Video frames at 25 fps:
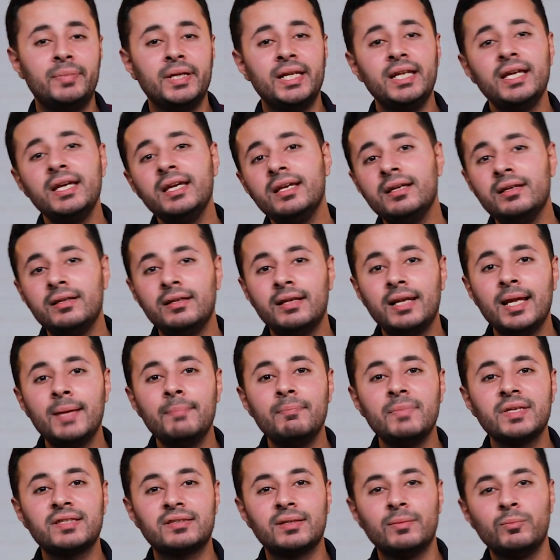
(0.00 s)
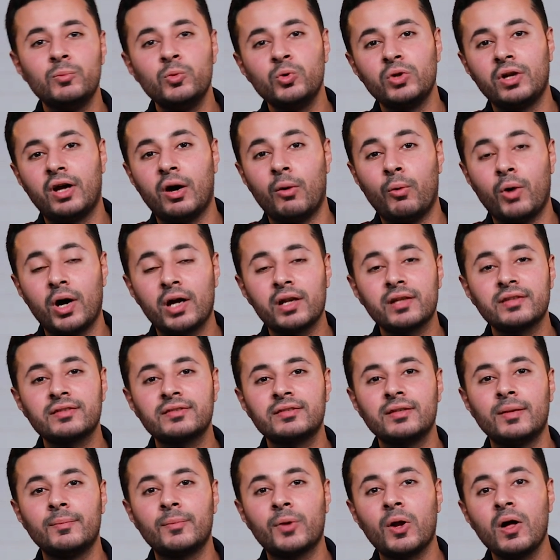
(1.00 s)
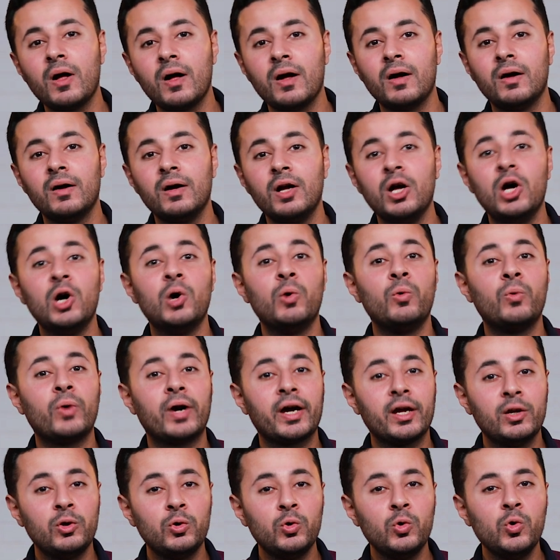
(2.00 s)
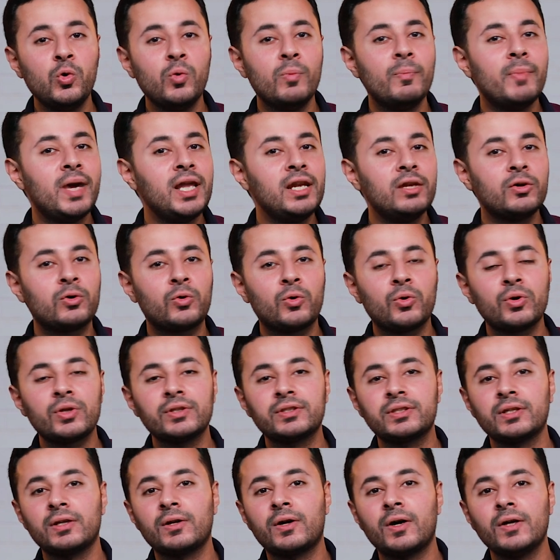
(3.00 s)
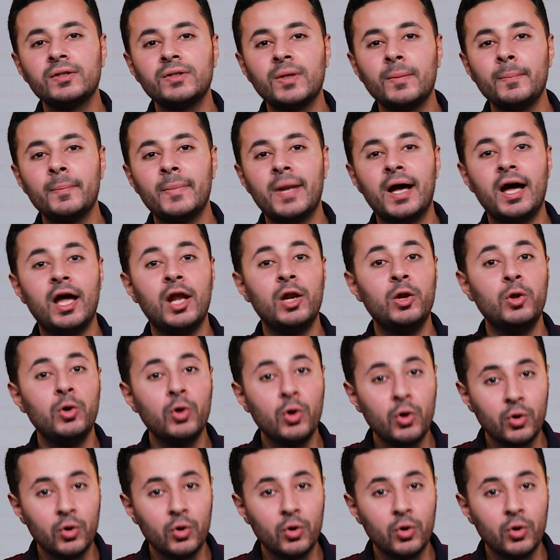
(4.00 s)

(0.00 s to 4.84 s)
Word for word: بليه لما سموه الجوهره السمراء وخلوه ملك كره القدم قال